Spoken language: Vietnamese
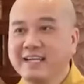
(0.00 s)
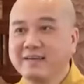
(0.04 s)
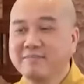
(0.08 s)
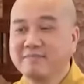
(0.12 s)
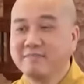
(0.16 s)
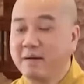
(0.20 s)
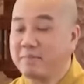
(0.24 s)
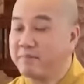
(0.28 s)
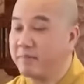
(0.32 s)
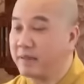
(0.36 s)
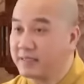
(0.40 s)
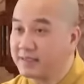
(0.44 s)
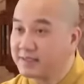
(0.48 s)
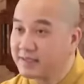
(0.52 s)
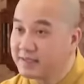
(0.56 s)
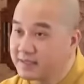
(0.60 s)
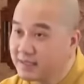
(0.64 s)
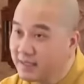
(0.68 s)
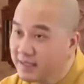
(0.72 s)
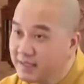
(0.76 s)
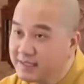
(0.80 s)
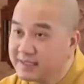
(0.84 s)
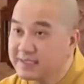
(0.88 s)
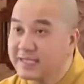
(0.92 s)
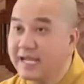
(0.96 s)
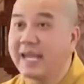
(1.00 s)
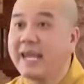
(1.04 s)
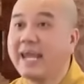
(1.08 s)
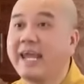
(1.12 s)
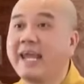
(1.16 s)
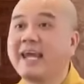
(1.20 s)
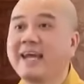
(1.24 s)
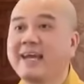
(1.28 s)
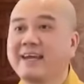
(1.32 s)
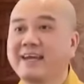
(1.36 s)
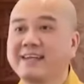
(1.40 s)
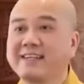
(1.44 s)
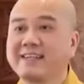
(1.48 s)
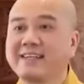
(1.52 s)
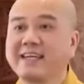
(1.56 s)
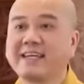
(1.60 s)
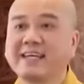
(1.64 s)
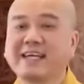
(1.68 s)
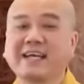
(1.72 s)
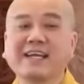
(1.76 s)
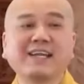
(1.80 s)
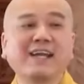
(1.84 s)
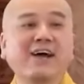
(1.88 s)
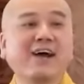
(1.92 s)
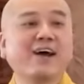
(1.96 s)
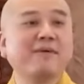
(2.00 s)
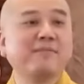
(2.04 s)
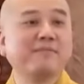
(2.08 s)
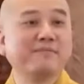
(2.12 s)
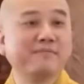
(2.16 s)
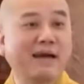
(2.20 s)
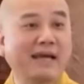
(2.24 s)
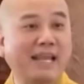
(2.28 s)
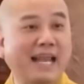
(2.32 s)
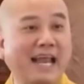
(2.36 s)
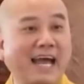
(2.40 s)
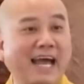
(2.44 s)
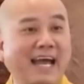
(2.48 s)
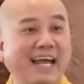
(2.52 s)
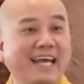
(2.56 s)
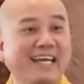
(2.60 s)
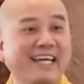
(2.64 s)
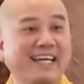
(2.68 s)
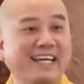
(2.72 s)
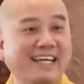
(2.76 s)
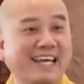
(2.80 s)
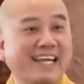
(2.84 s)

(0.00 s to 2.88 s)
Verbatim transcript: Mà mình cứ thích nghe Thì cái đó mà là